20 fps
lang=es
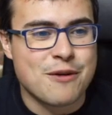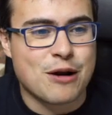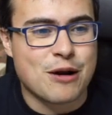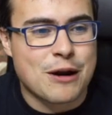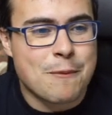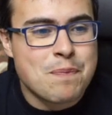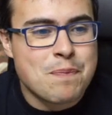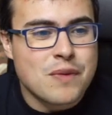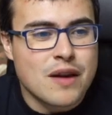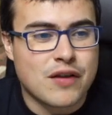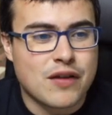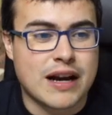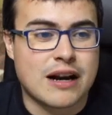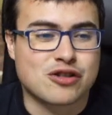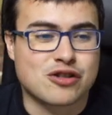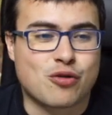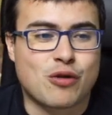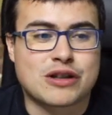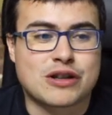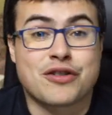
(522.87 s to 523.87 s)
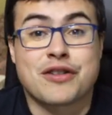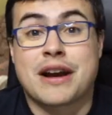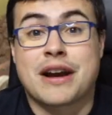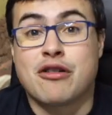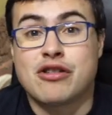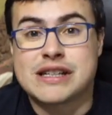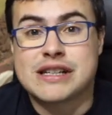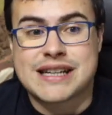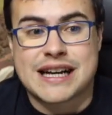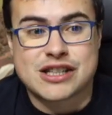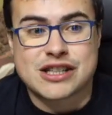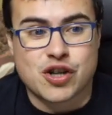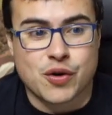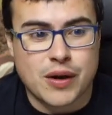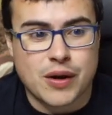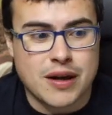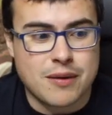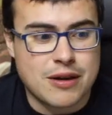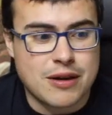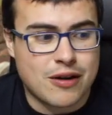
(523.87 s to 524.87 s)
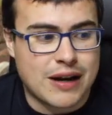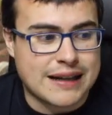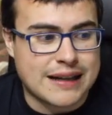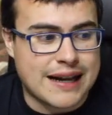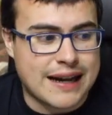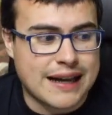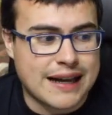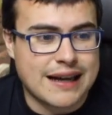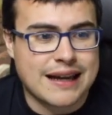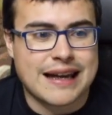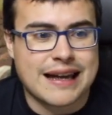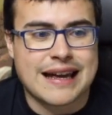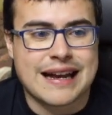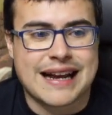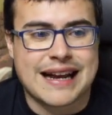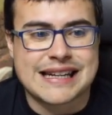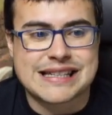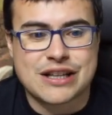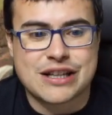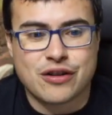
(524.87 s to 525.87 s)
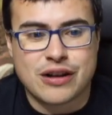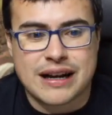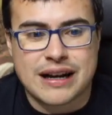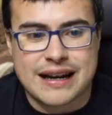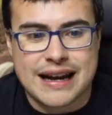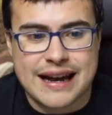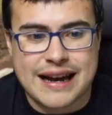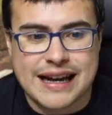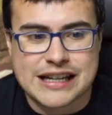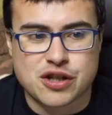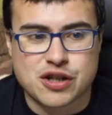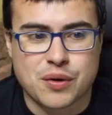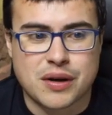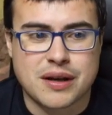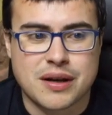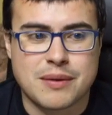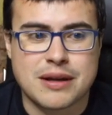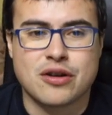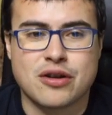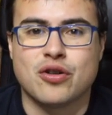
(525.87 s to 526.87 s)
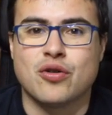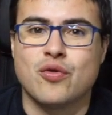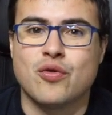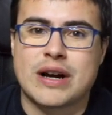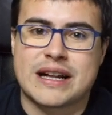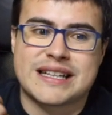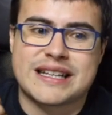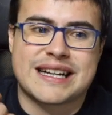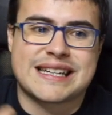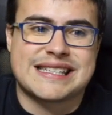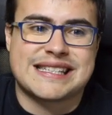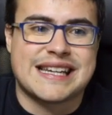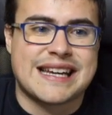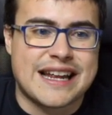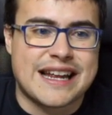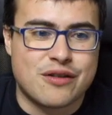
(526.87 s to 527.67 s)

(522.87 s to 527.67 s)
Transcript: y, bueno, fijaos, cuatro dragones que han sobrevivido al ataque, el castillo del clan que ha sobrevivido, un ataque sin